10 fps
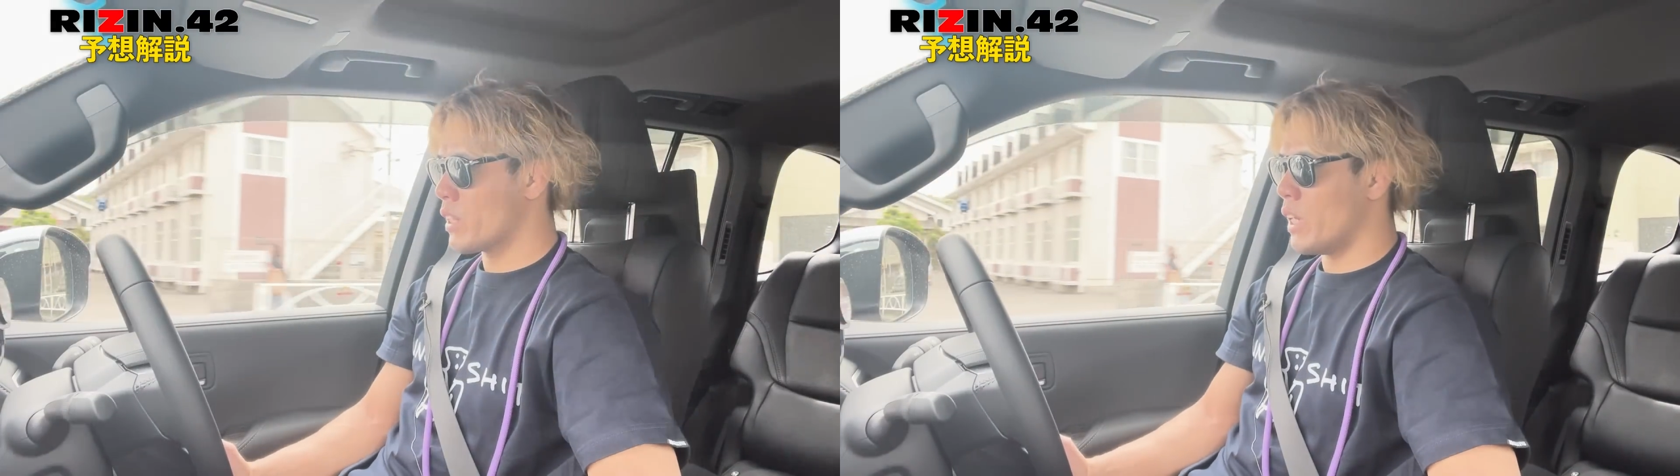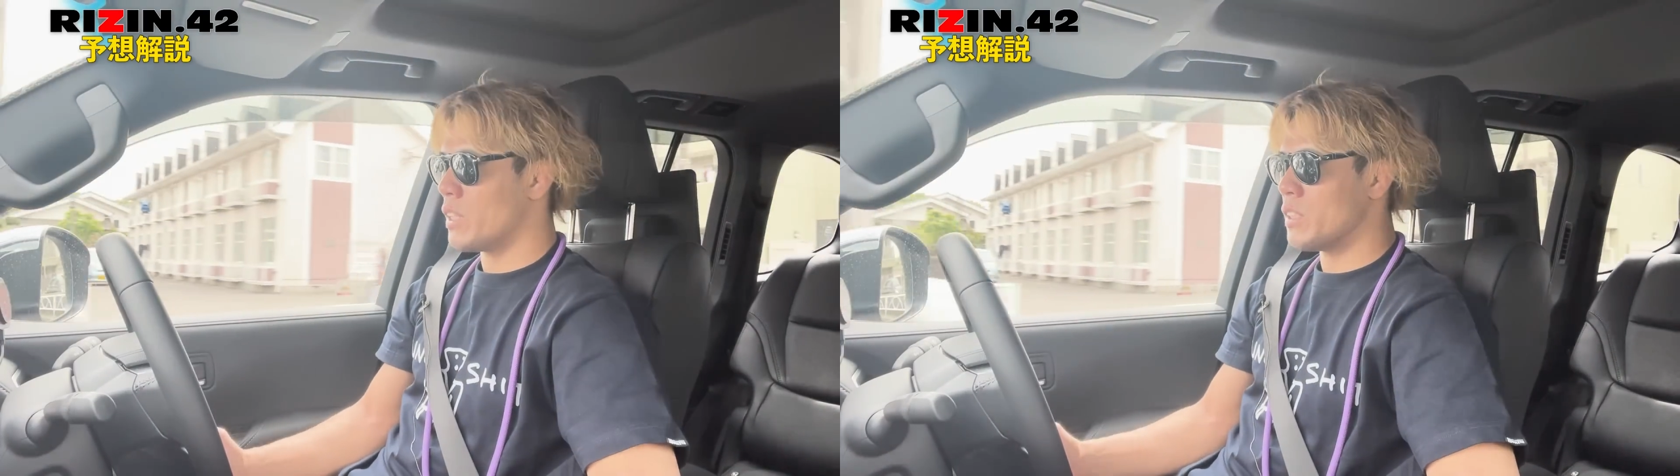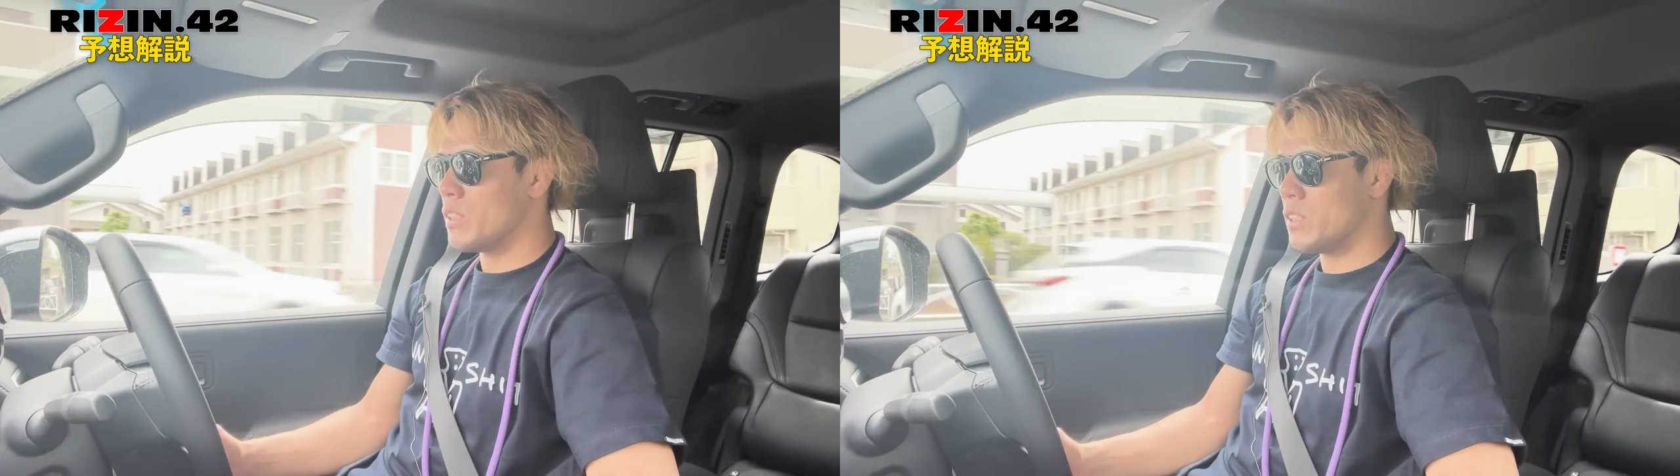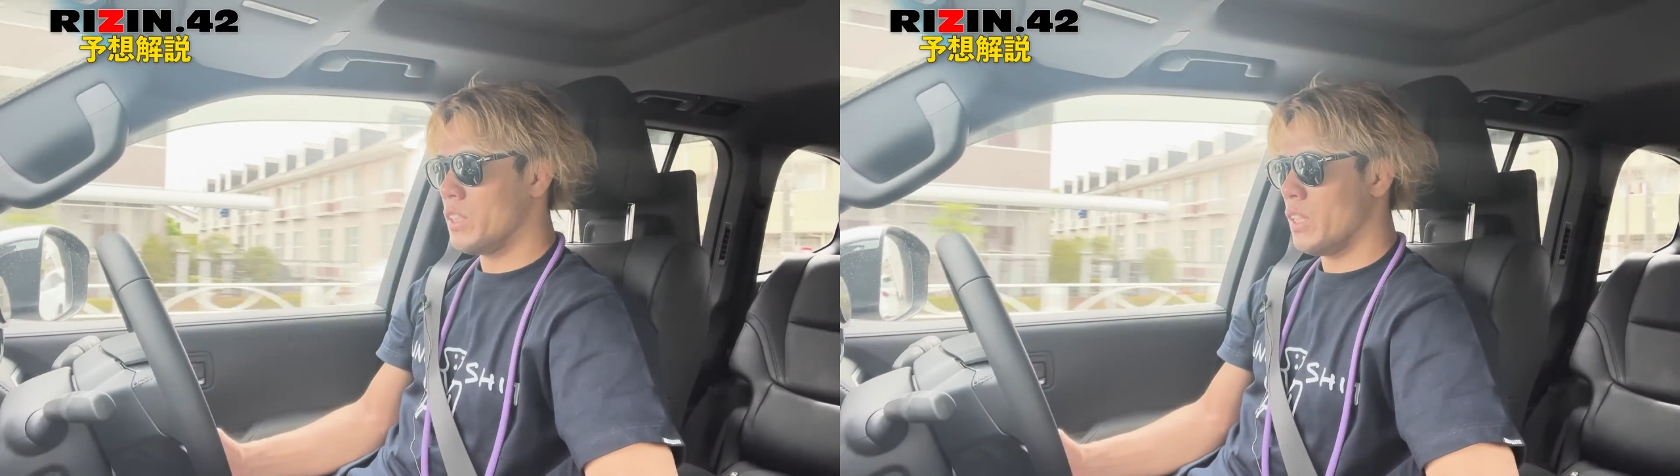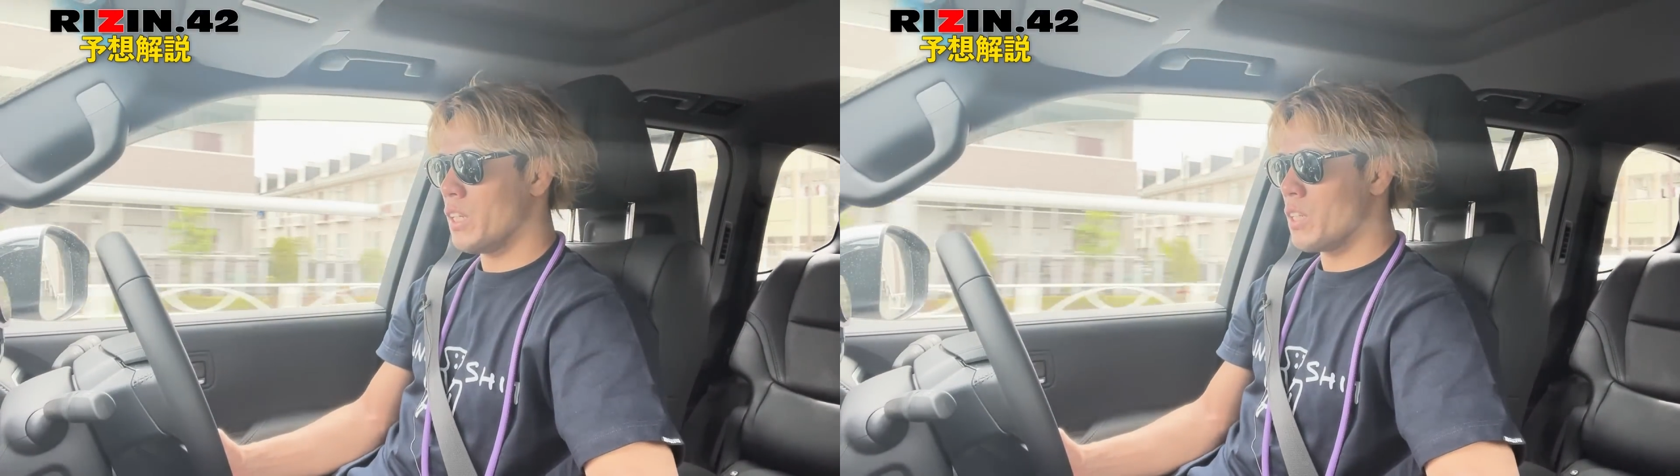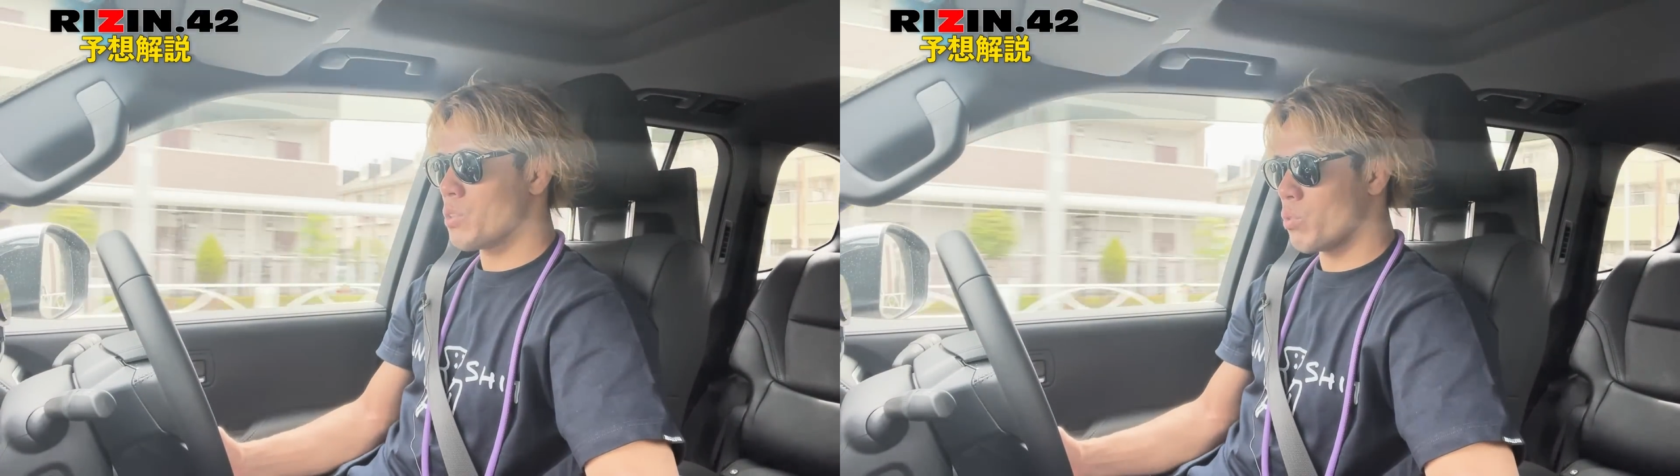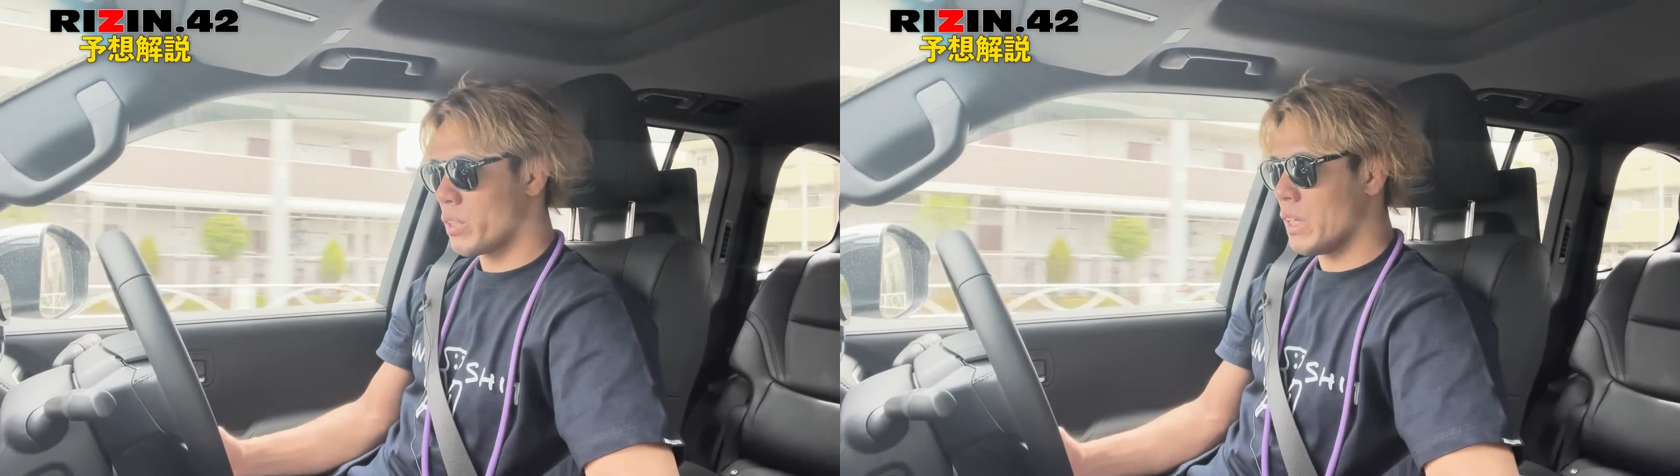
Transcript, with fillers: たんじゃないでしょうか、